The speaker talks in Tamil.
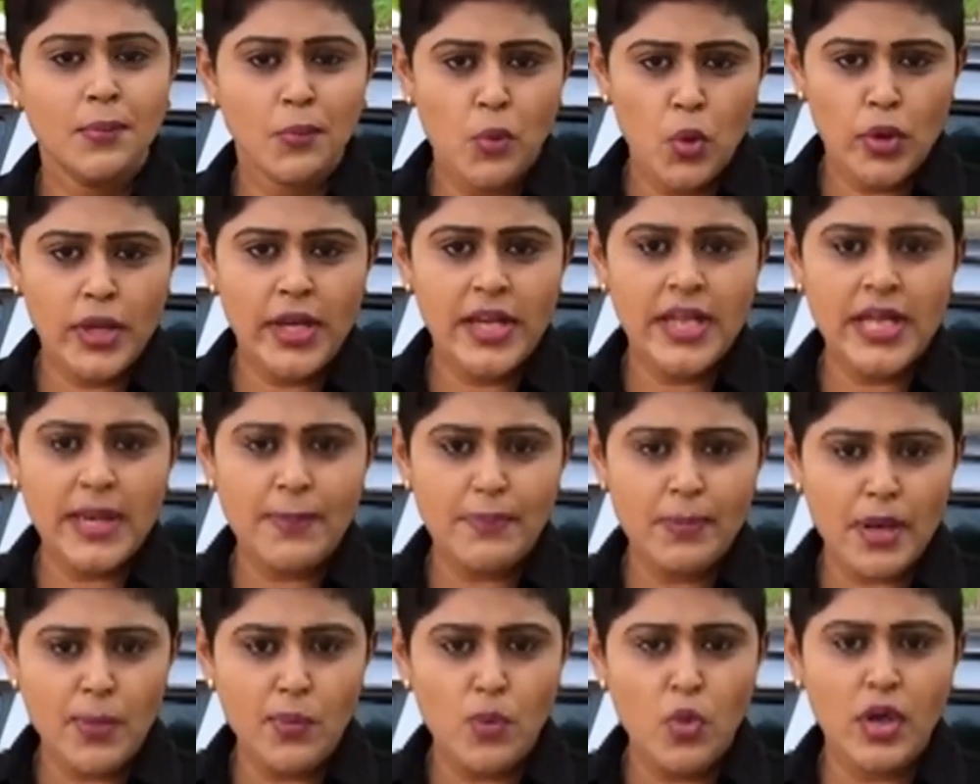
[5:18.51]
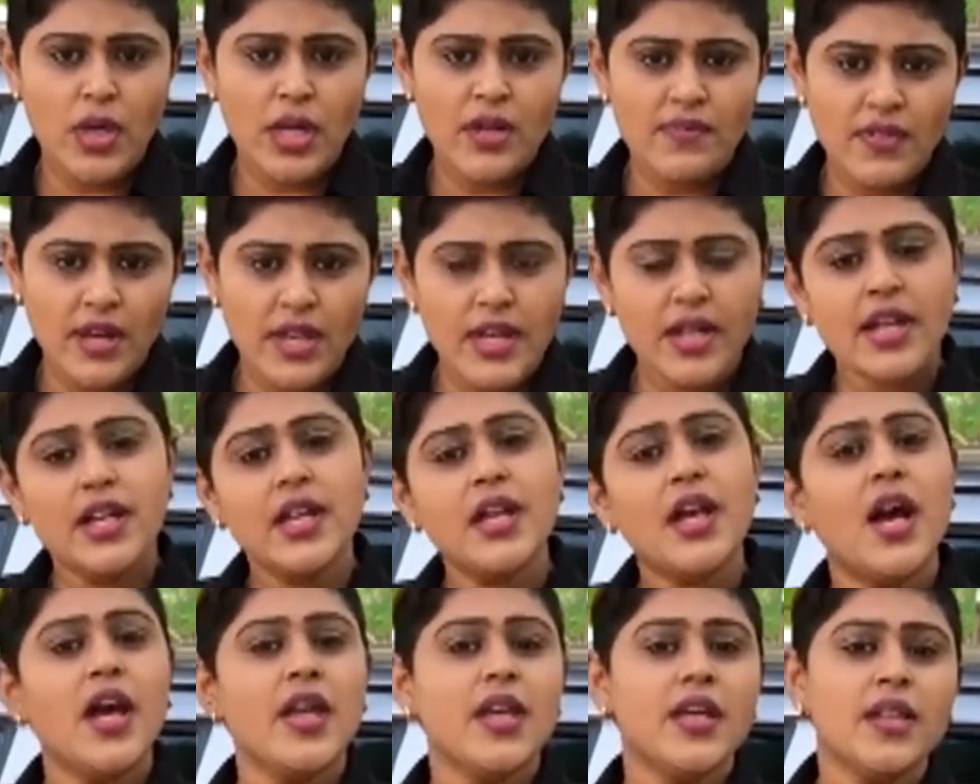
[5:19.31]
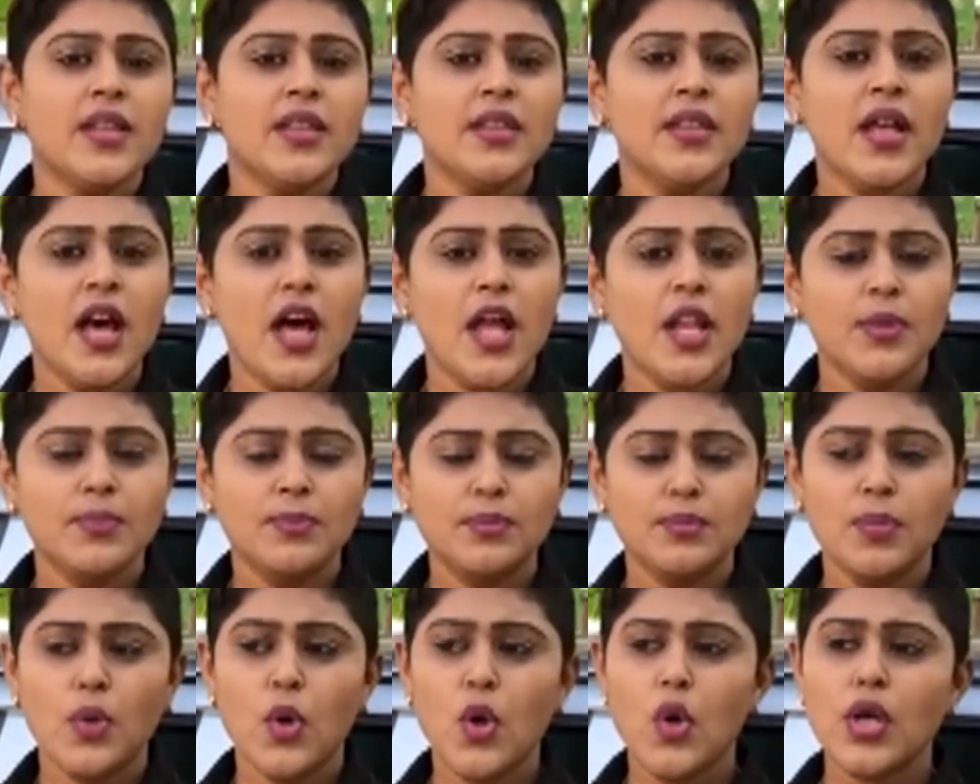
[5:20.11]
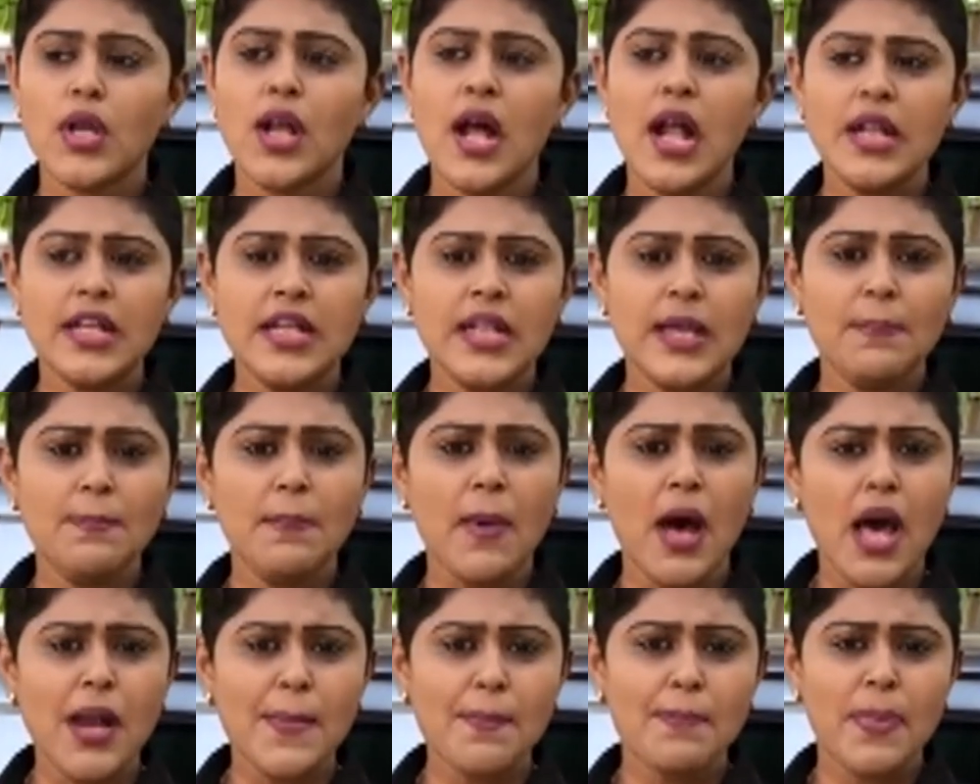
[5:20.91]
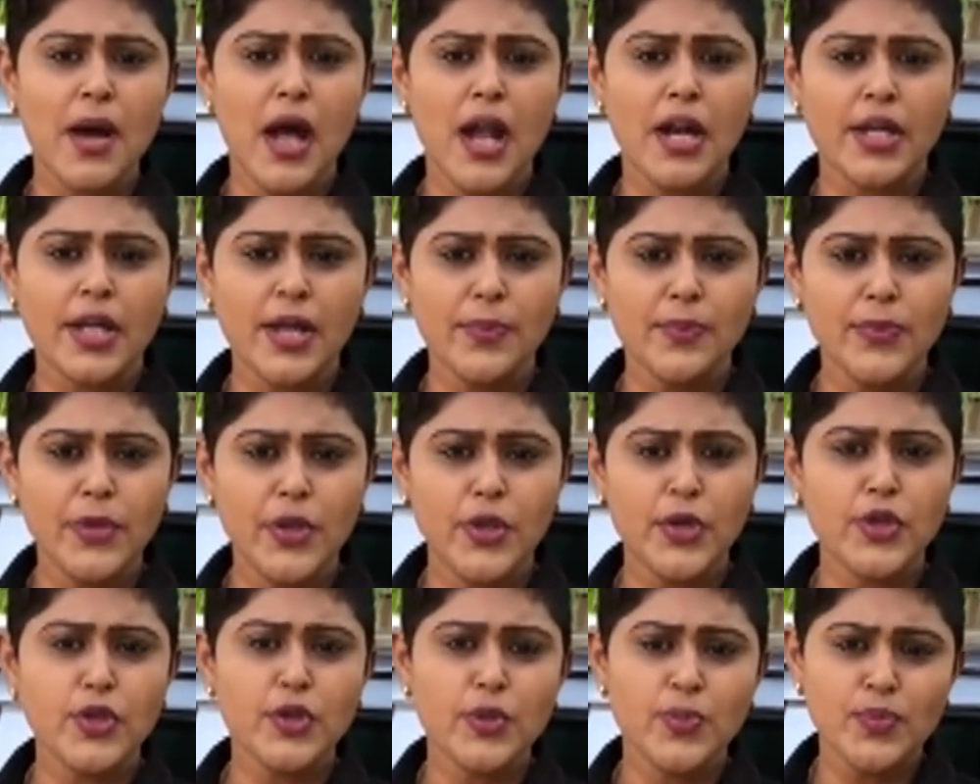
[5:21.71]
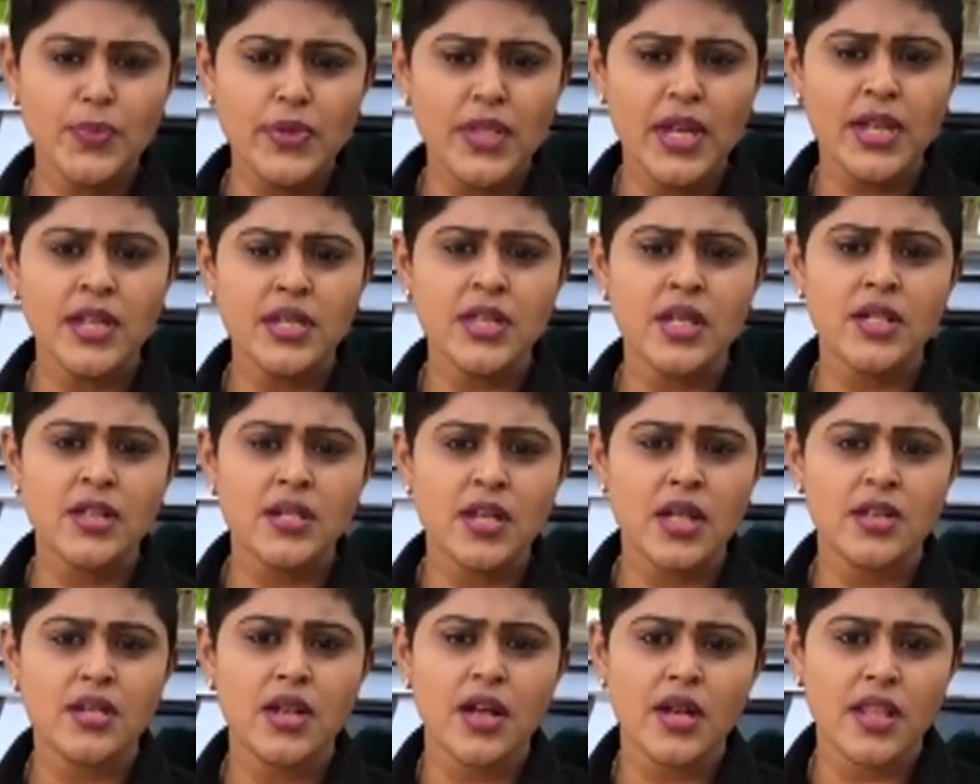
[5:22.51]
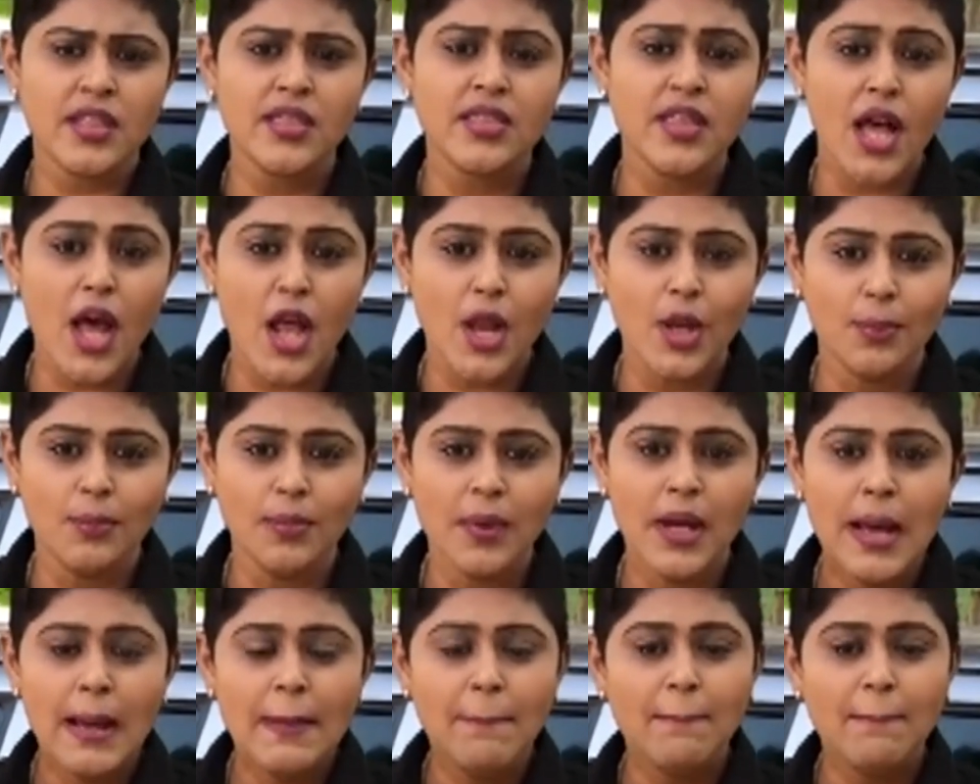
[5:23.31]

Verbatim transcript: முக்கிய பிரமுகர் வருகையாயிருந்தாலும் இருந்தாலும் போராட்டம் ஆர்ப்பாட்டம் இன்னும் என்னென்ன நடந்தாலும்